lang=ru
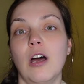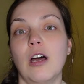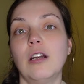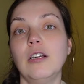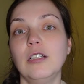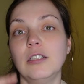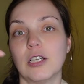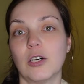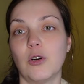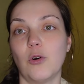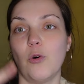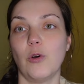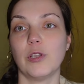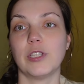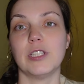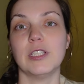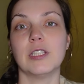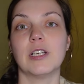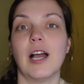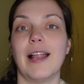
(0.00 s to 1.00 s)
рынок
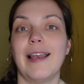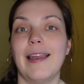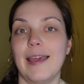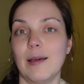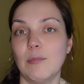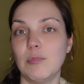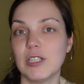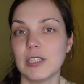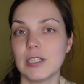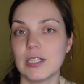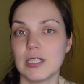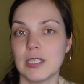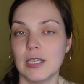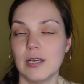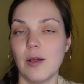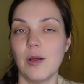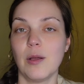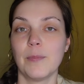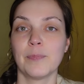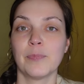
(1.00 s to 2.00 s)
хоть и
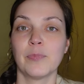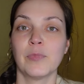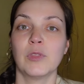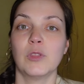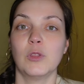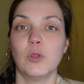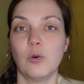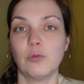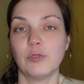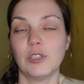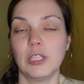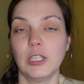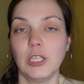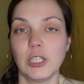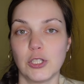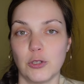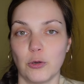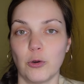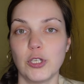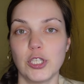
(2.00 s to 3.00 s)
колеблется, но в
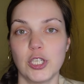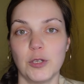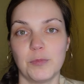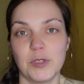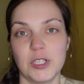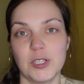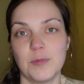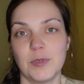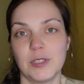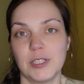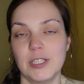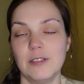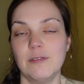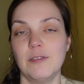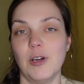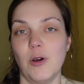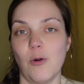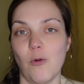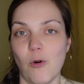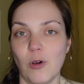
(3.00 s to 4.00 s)
долгосрочной
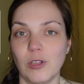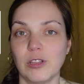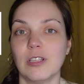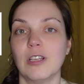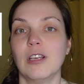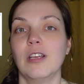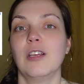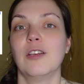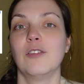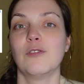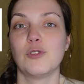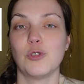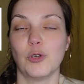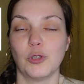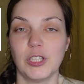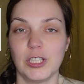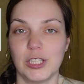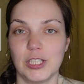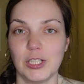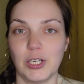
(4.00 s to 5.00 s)
перспективе он
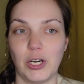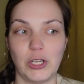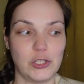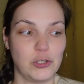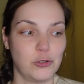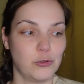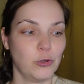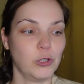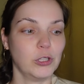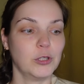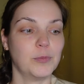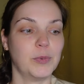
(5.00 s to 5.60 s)
все-таки растет,